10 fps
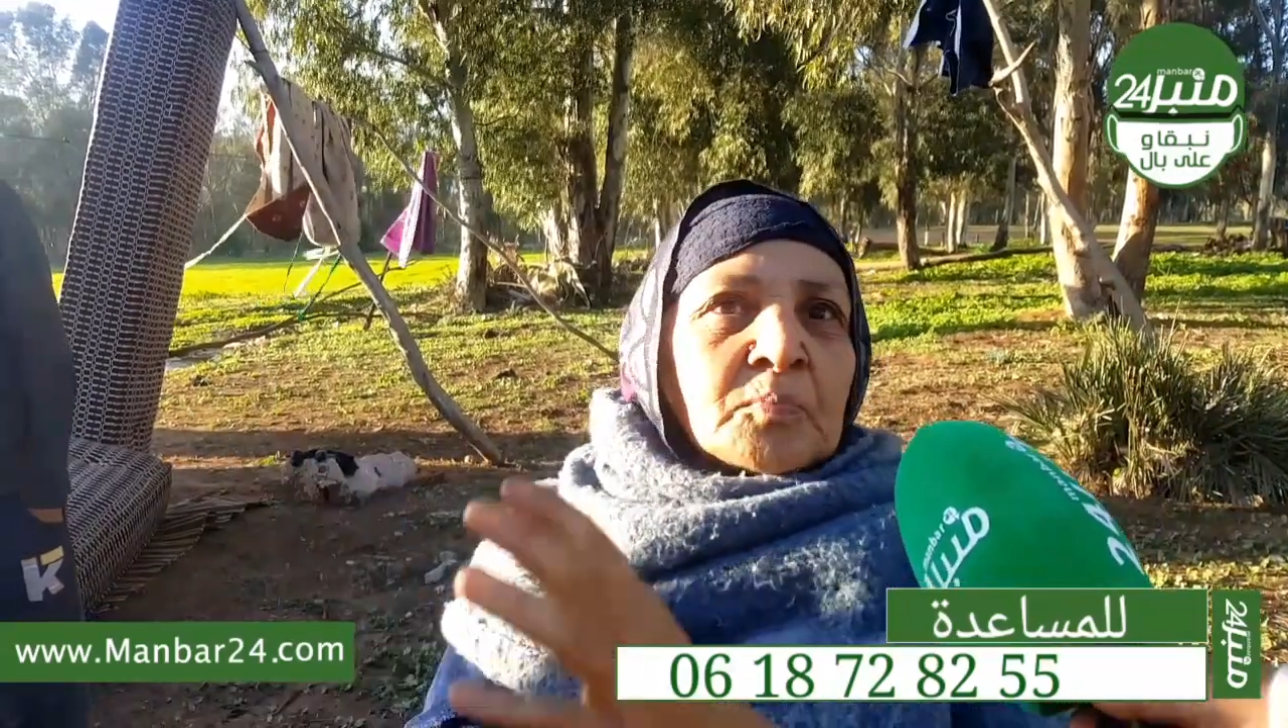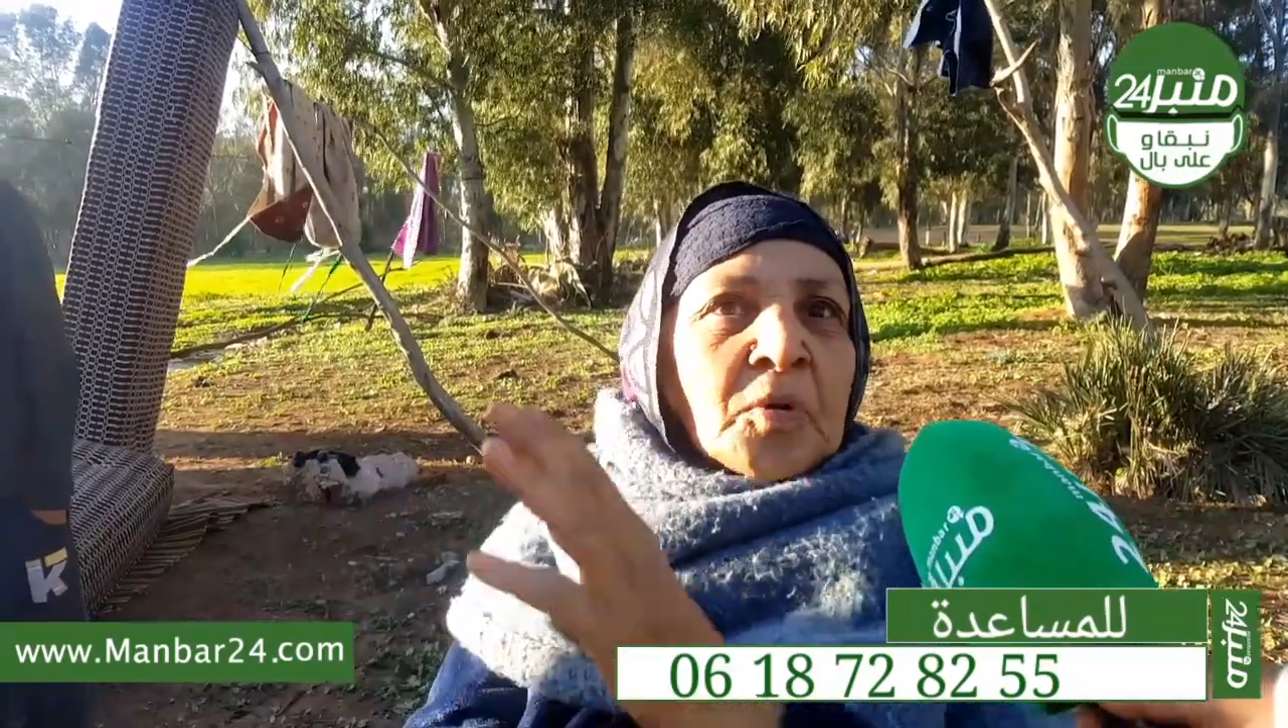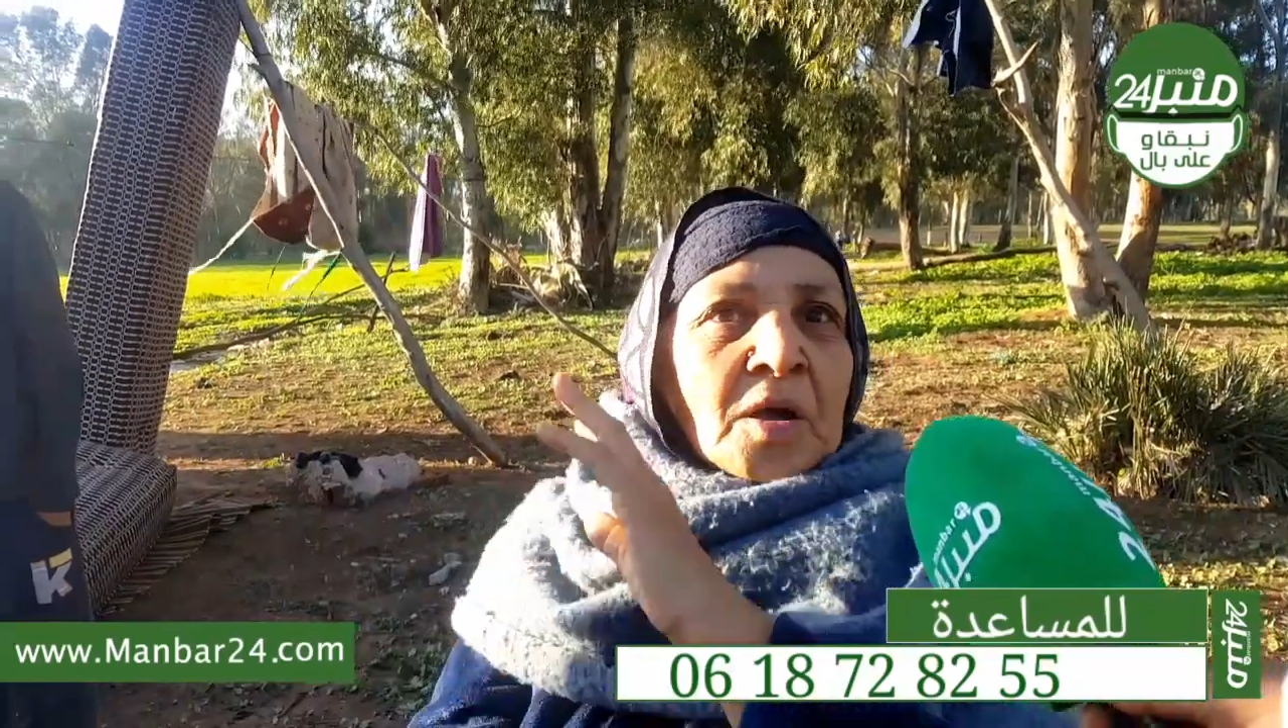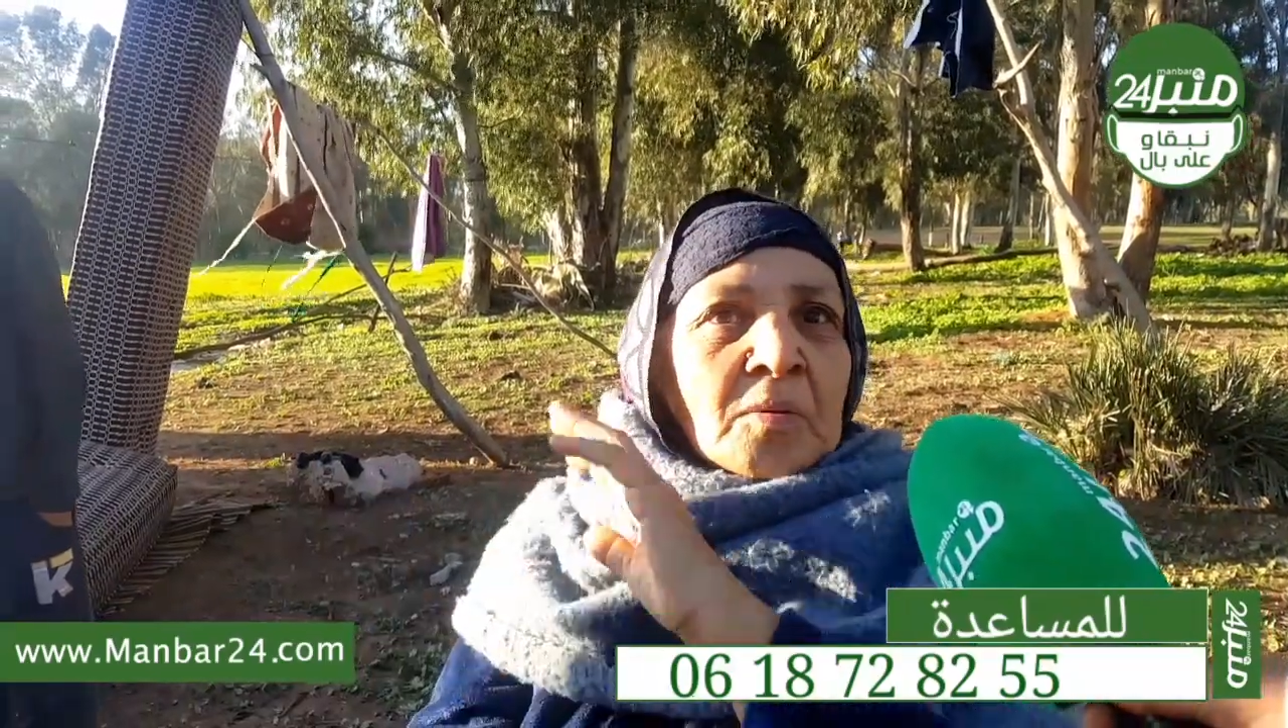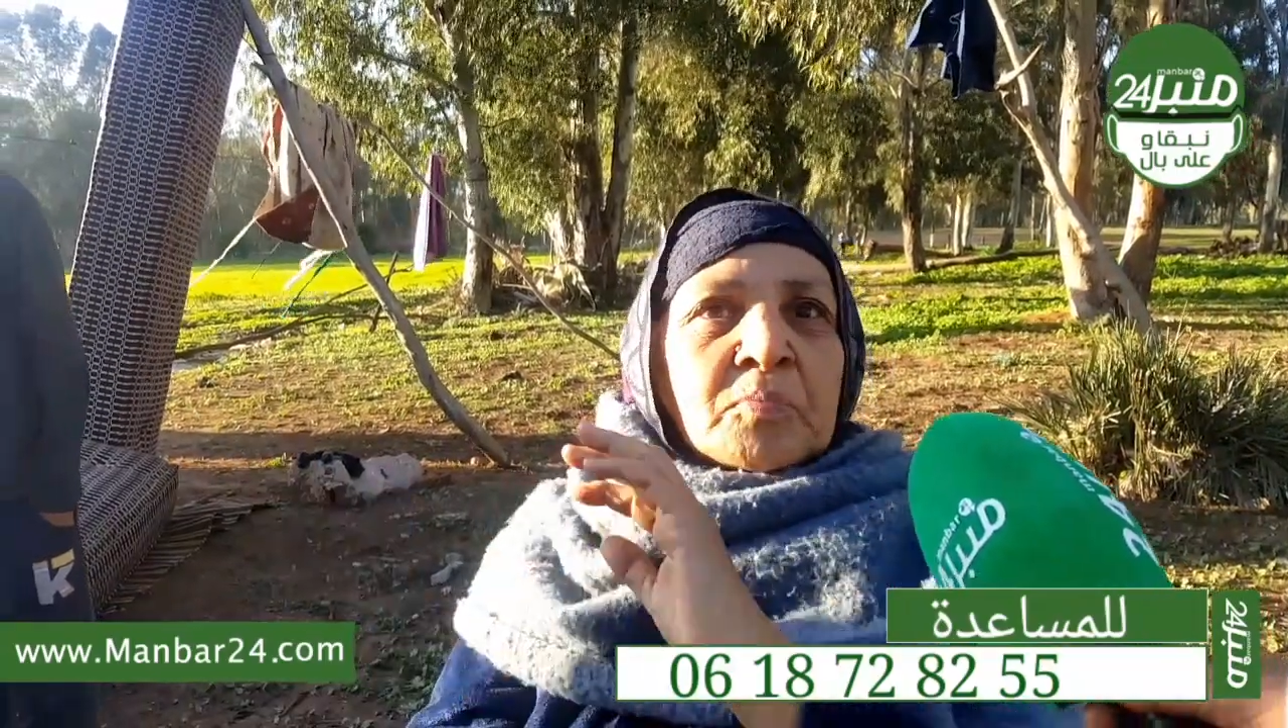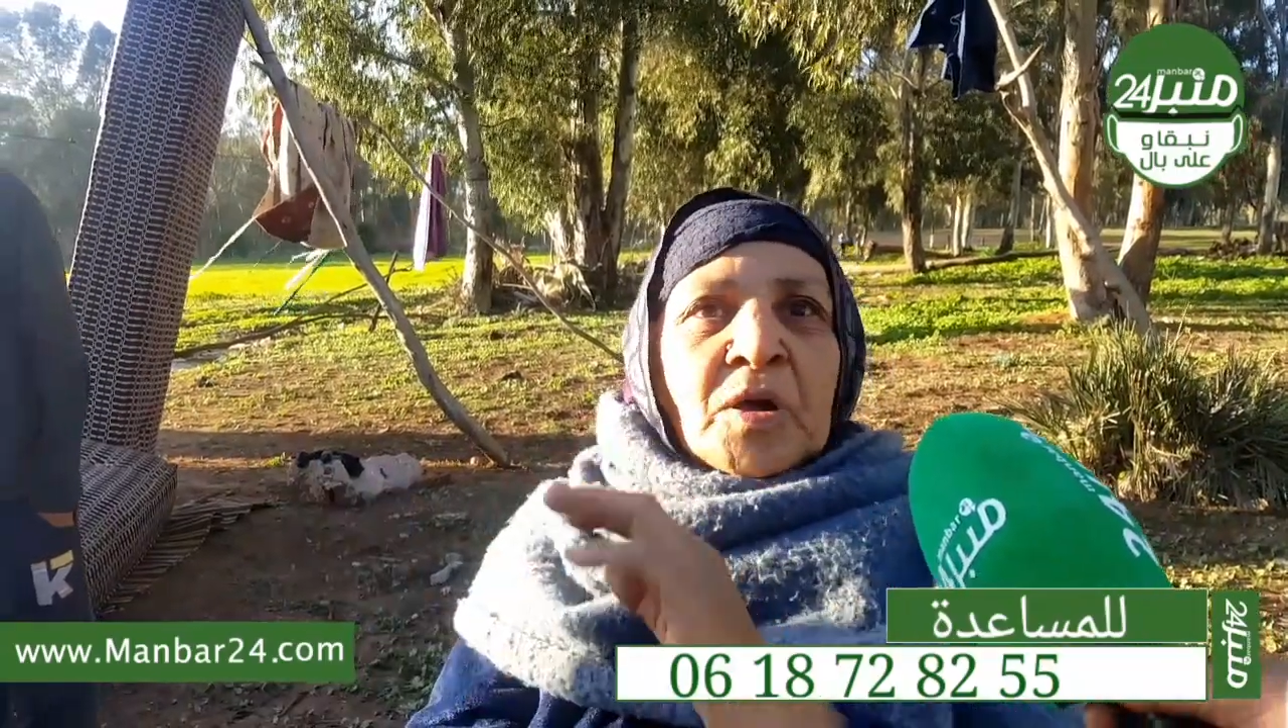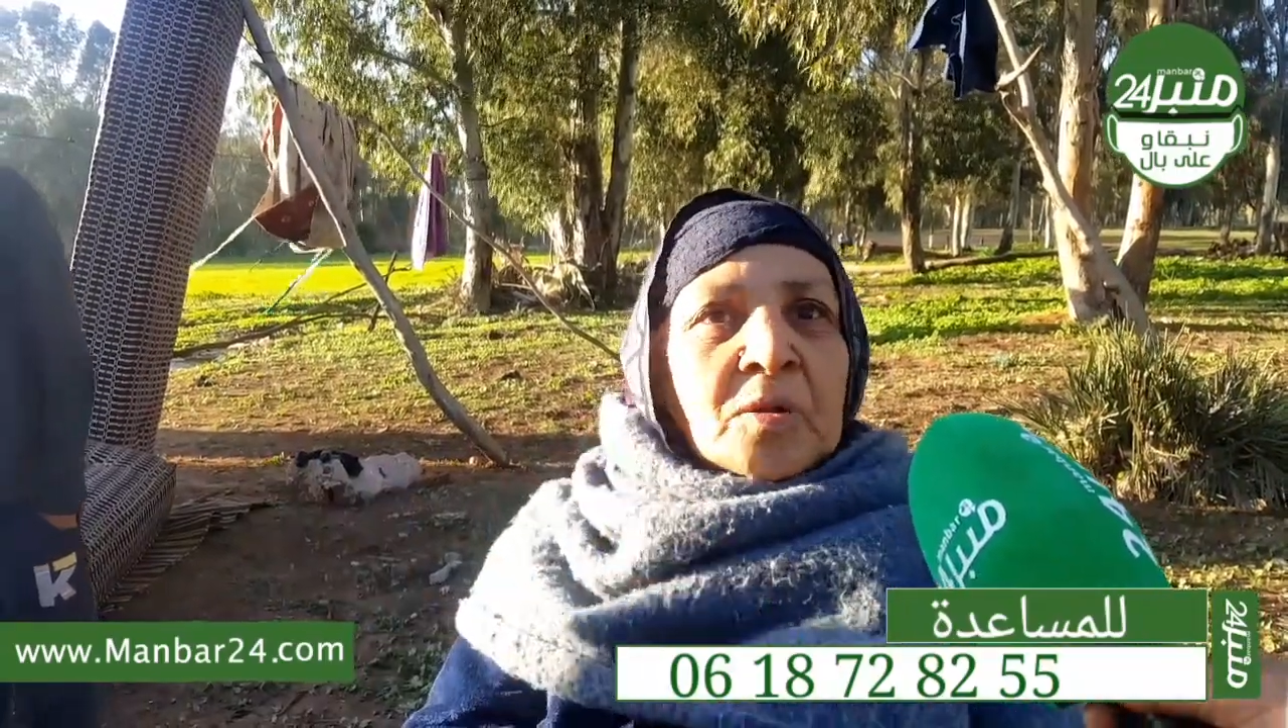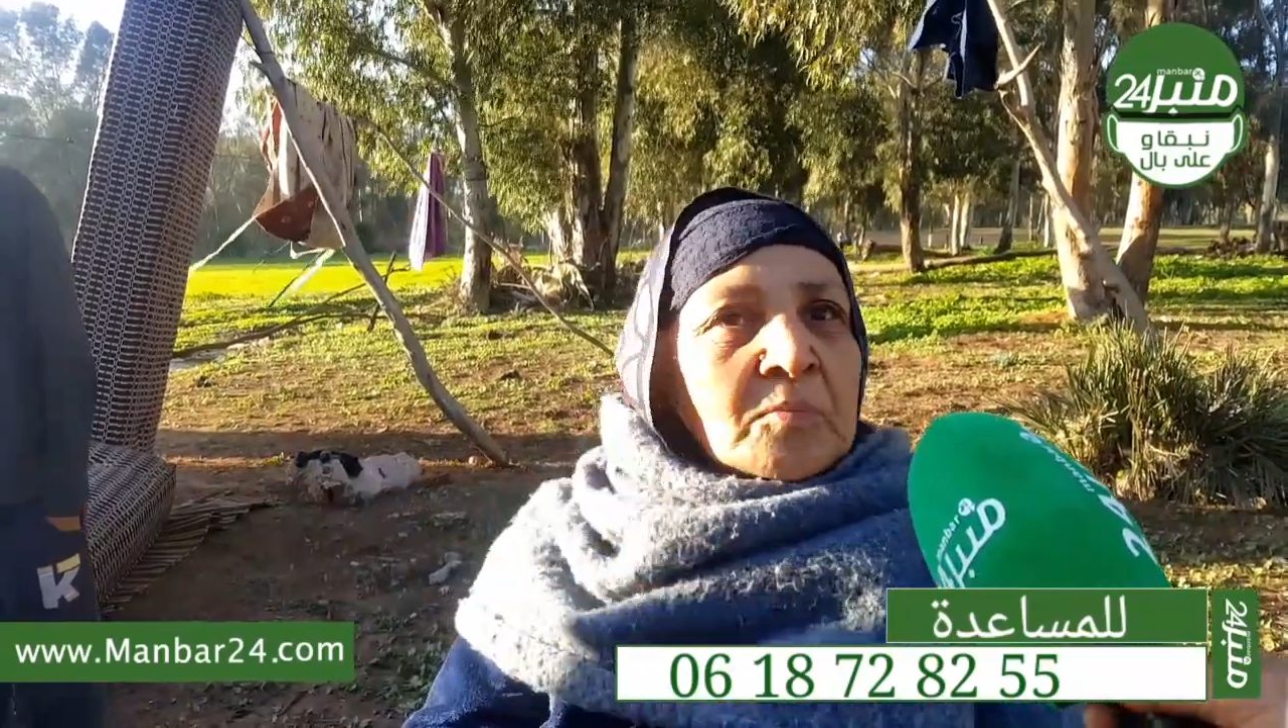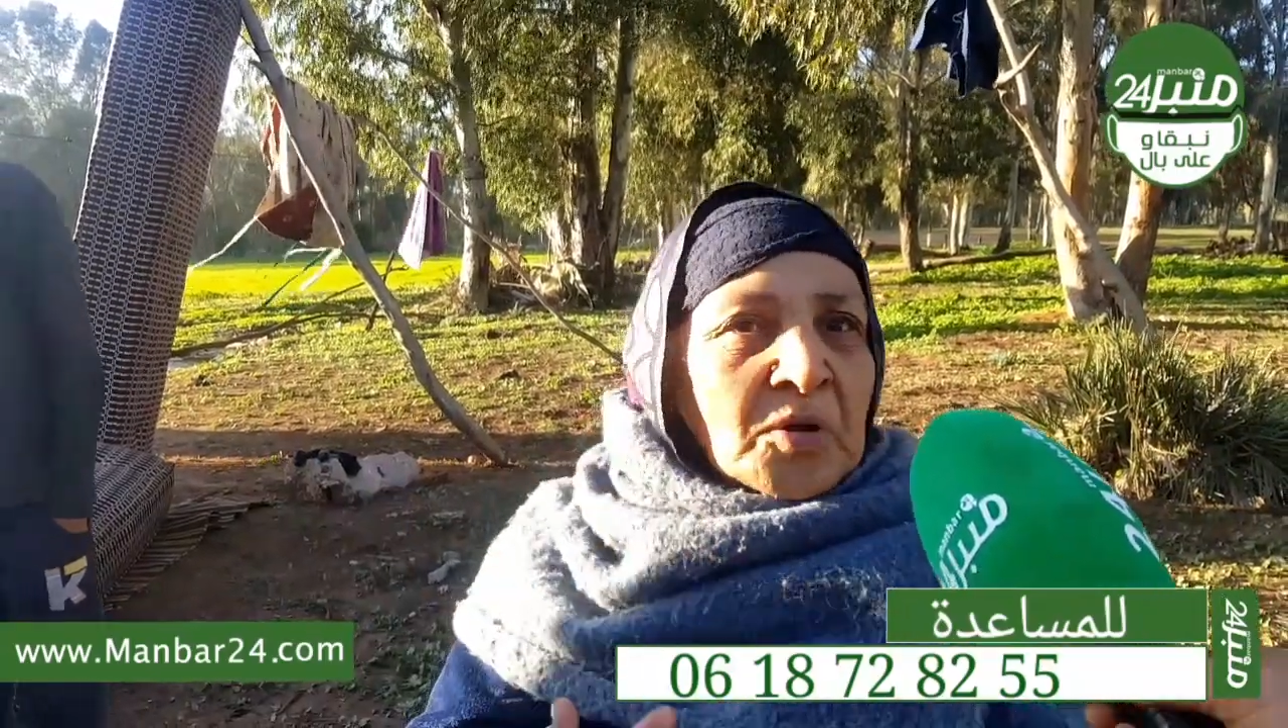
بق بق